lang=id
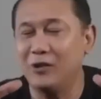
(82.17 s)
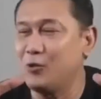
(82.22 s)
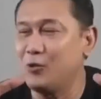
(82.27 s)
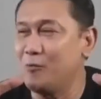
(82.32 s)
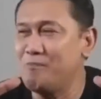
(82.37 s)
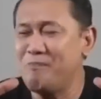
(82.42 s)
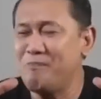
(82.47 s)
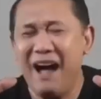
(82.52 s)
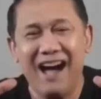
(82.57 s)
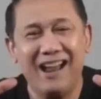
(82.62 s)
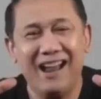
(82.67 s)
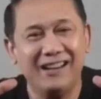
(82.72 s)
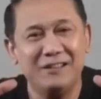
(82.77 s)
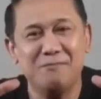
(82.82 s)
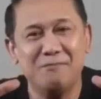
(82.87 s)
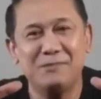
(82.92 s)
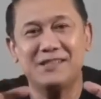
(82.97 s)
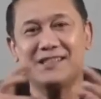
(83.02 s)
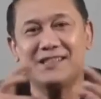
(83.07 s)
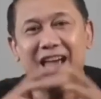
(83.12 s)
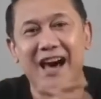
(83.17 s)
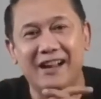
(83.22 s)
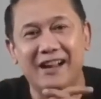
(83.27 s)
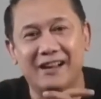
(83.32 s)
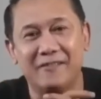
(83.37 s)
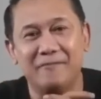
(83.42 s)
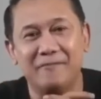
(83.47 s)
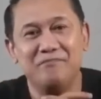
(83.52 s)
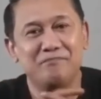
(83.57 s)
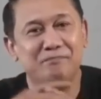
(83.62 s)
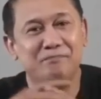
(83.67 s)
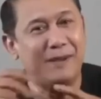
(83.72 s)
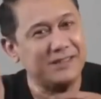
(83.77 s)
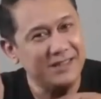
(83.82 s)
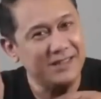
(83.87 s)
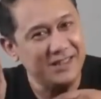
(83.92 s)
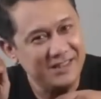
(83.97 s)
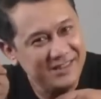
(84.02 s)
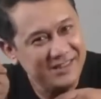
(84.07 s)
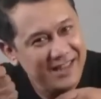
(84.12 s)
keras itu dilontarkan Denis
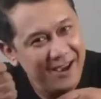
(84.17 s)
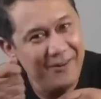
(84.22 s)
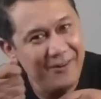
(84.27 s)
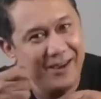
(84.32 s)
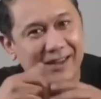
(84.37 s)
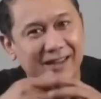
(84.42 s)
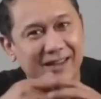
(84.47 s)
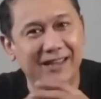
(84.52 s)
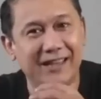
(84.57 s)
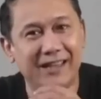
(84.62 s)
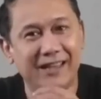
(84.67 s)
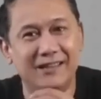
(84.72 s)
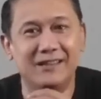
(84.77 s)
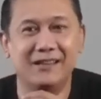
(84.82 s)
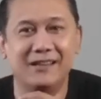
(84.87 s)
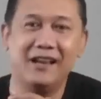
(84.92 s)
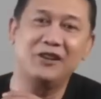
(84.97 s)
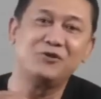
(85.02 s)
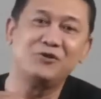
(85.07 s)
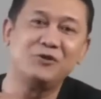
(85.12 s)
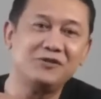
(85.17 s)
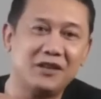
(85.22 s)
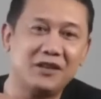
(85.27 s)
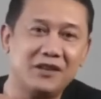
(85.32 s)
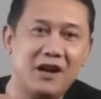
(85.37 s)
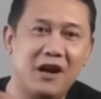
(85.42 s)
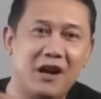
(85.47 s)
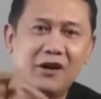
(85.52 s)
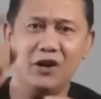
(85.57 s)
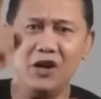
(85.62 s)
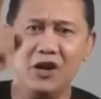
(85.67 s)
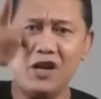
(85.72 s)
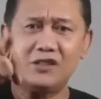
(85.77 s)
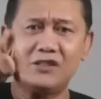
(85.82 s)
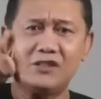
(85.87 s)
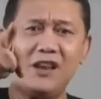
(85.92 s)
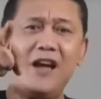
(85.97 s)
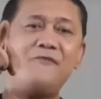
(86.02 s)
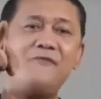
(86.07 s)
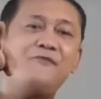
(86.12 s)
Regar melalui akun Twitternya
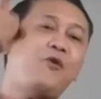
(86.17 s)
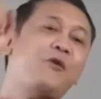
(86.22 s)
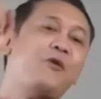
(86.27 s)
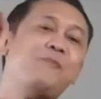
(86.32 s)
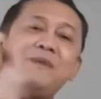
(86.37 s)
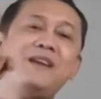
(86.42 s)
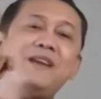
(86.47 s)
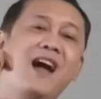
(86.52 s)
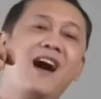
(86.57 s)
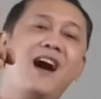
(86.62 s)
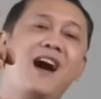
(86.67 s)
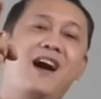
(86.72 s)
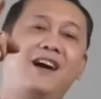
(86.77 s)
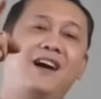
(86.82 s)
Denis 7